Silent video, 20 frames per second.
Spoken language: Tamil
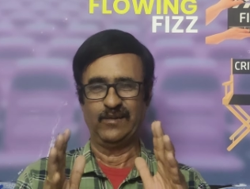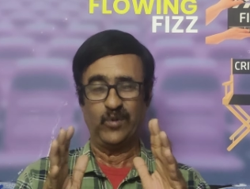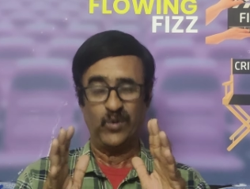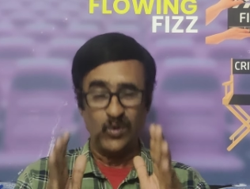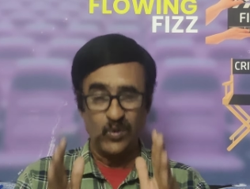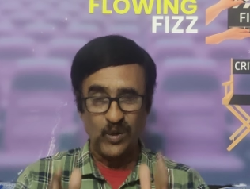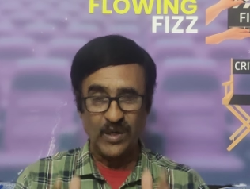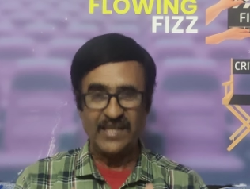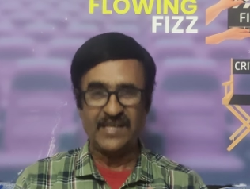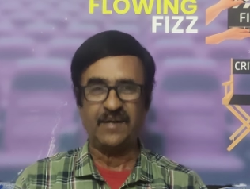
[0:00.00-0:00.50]

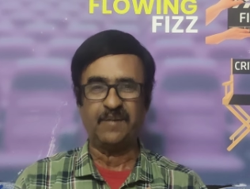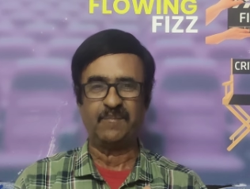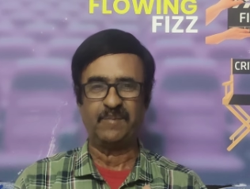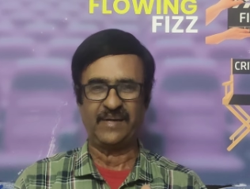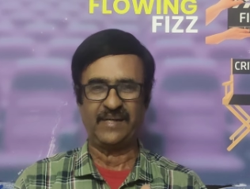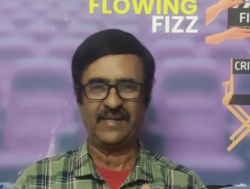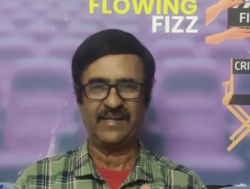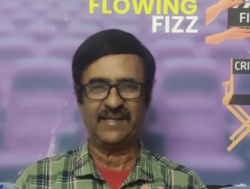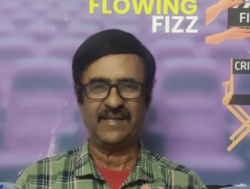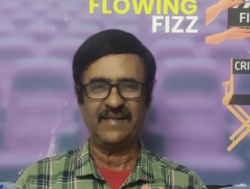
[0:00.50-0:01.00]

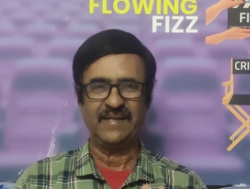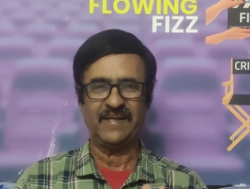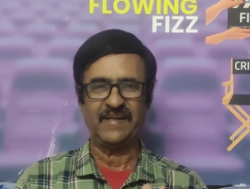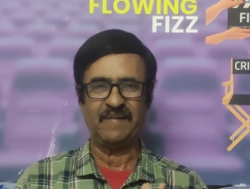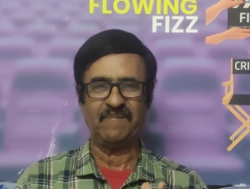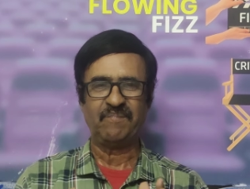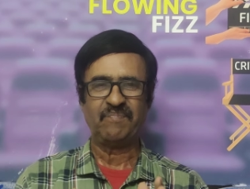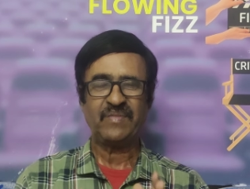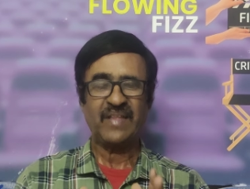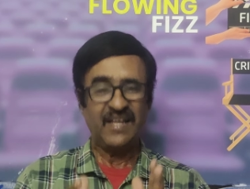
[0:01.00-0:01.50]
உருக்குலைக்கப்பட்டு
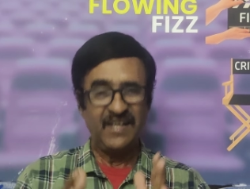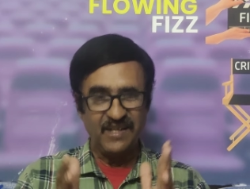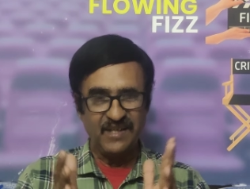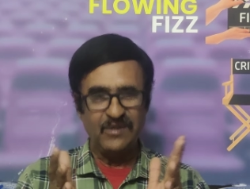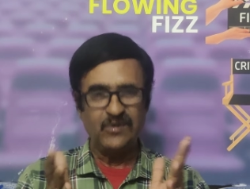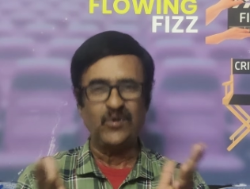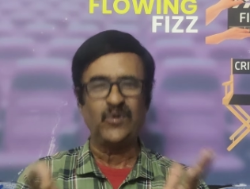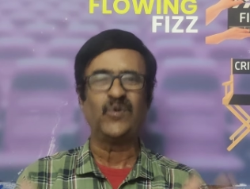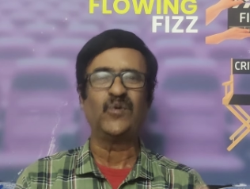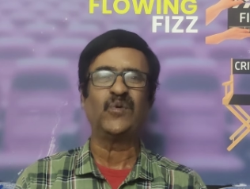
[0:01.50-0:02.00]
இரு
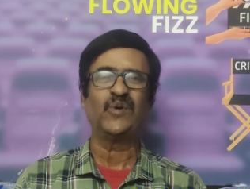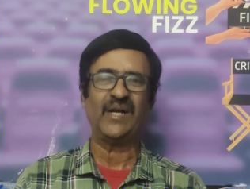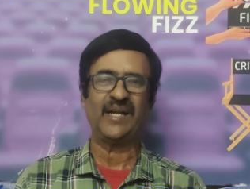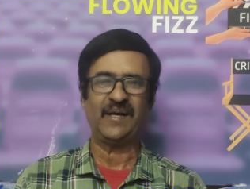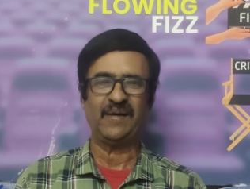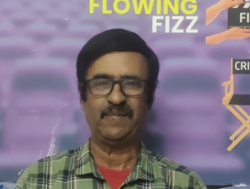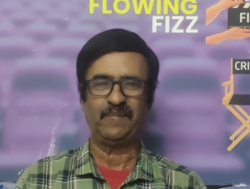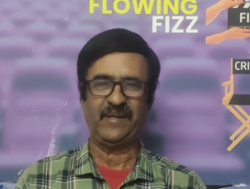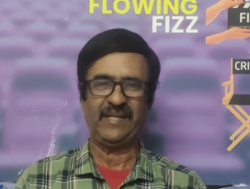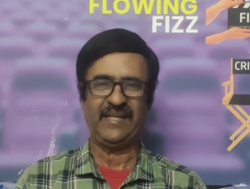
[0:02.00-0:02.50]

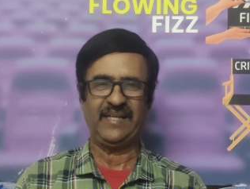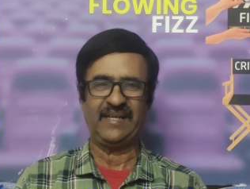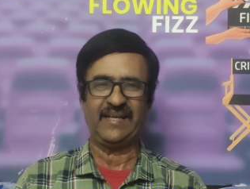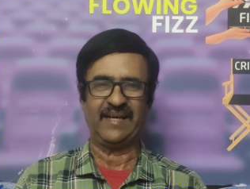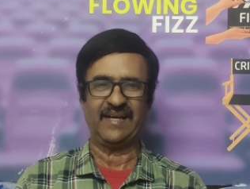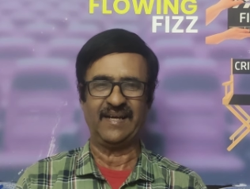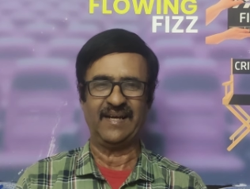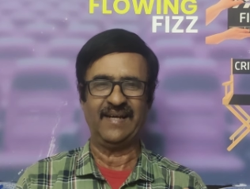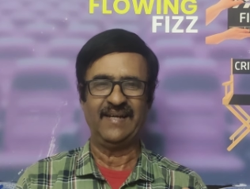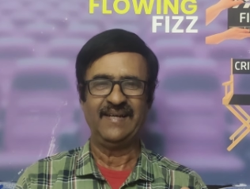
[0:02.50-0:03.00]
துருவங்களாக
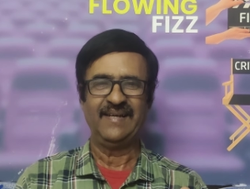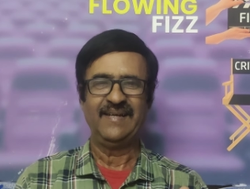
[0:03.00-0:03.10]
பிரிகிறாங்க